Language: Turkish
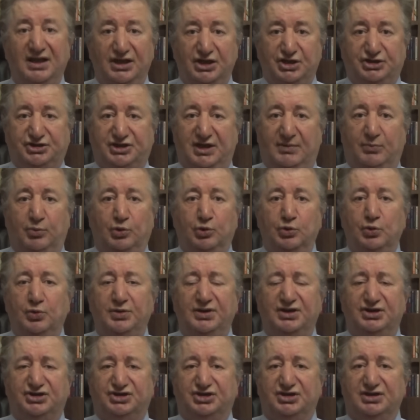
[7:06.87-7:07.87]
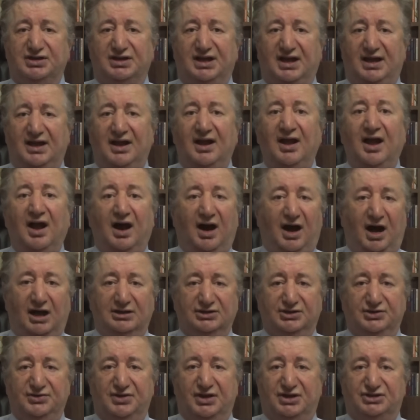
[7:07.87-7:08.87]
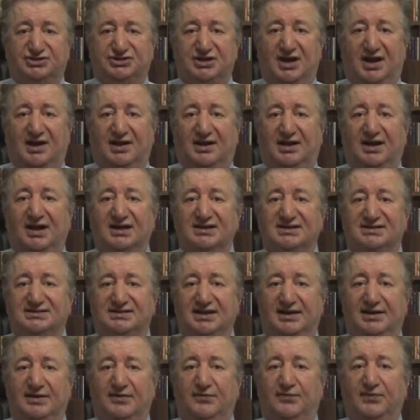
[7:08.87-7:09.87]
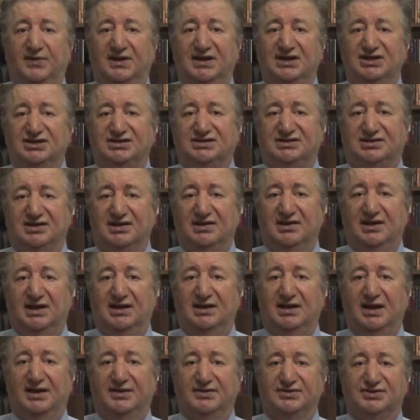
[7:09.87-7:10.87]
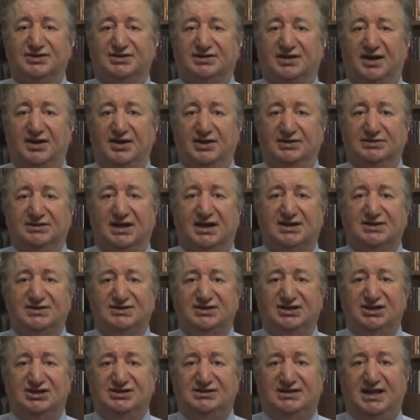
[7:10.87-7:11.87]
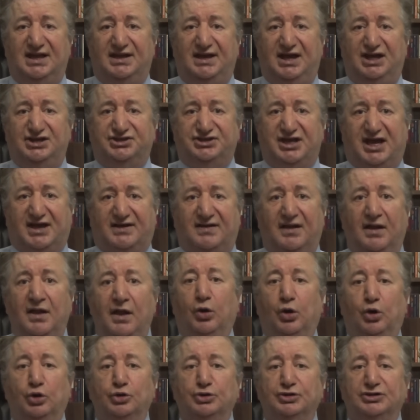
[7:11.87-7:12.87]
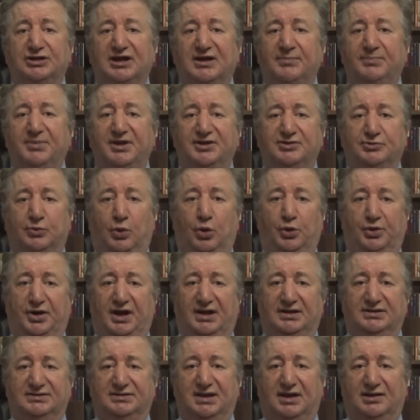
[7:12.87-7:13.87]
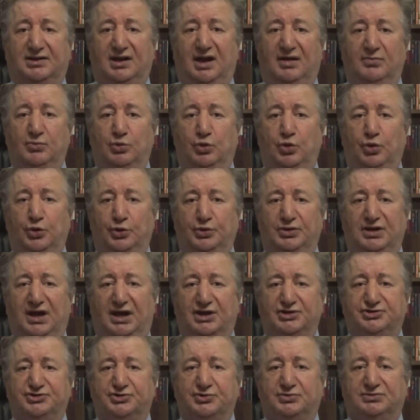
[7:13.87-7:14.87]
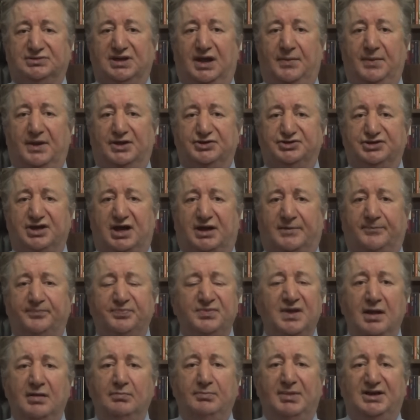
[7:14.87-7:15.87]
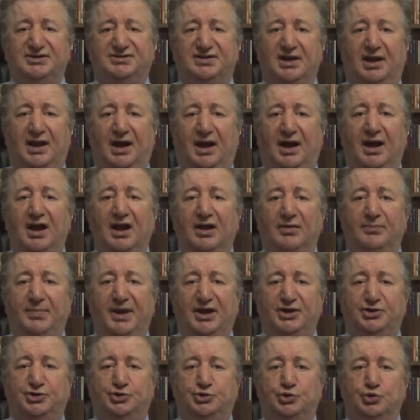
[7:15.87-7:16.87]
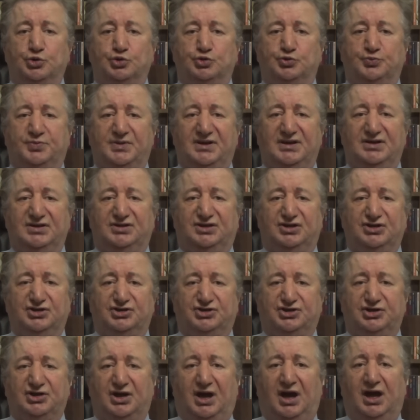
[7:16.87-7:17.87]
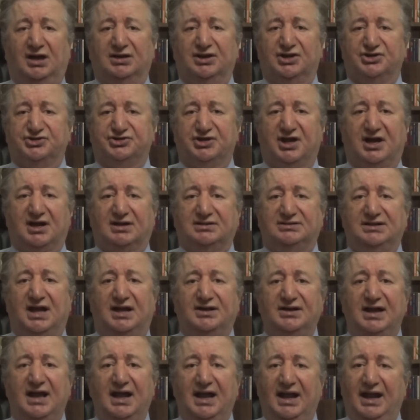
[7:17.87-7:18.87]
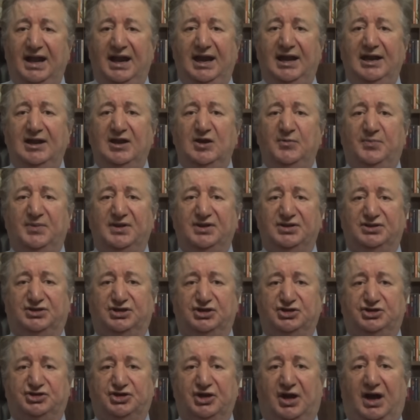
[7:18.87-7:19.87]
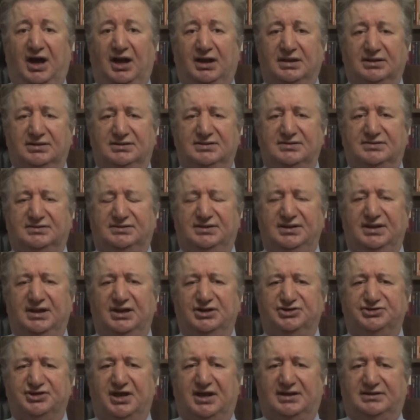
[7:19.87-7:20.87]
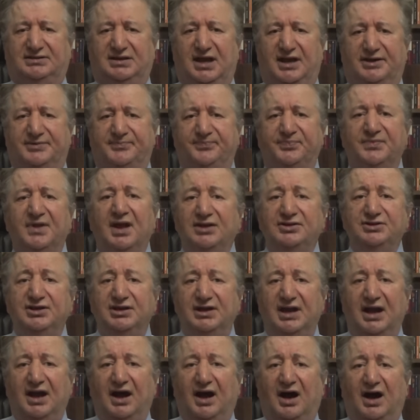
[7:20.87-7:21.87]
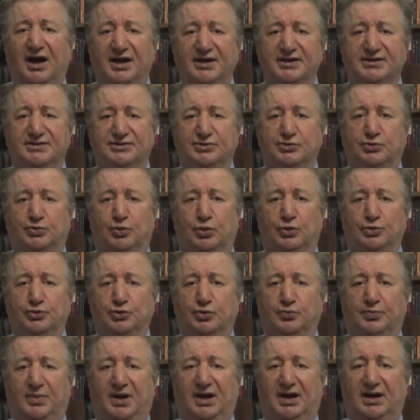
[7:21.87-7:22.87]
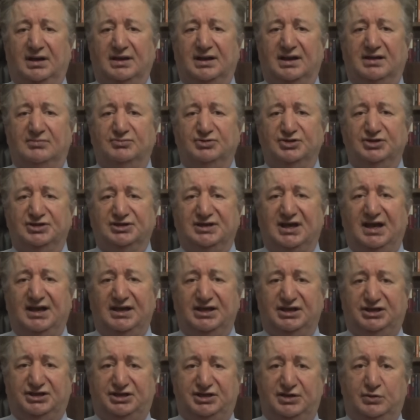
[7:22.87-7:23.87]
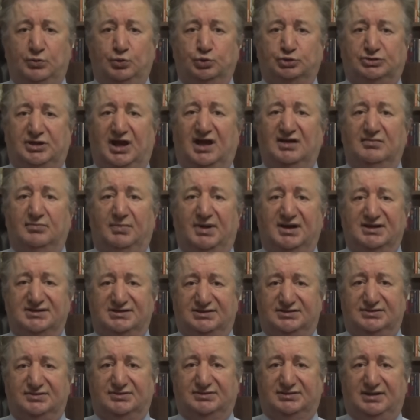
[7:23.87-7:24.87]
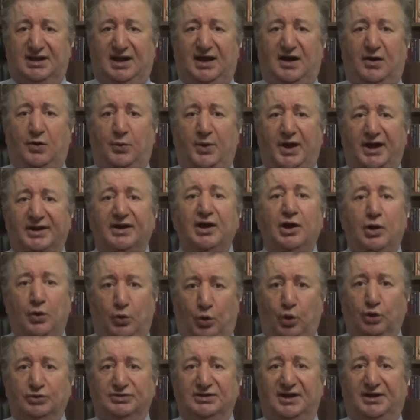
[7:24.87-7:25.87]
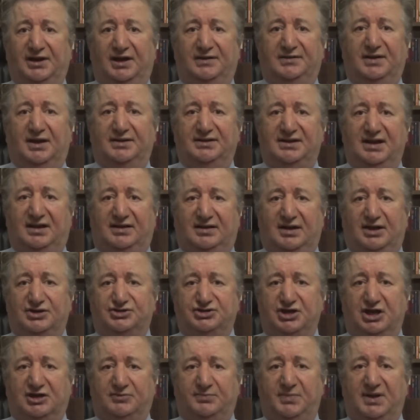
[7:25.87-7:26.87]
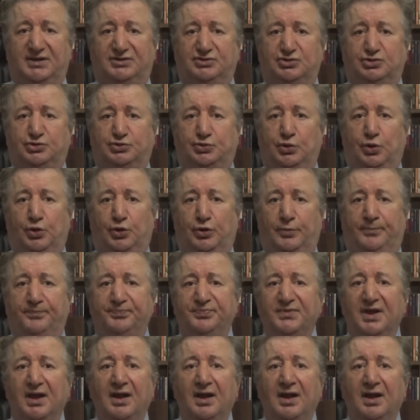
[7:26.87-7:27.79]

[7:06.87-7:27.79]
İşte bunun içinde alınacak Gazze'li Filistinlilerin sayıları gizlenecek, onda bir oranda kamuoyuna açıklanacak. Mesela 500 bin kişi alacaklar, 50 bin kişi aldık diyecekler. Yine aynı konu bağlamında iki utanmazlık daha var. Onlara da dikkat çekmek istiyorum.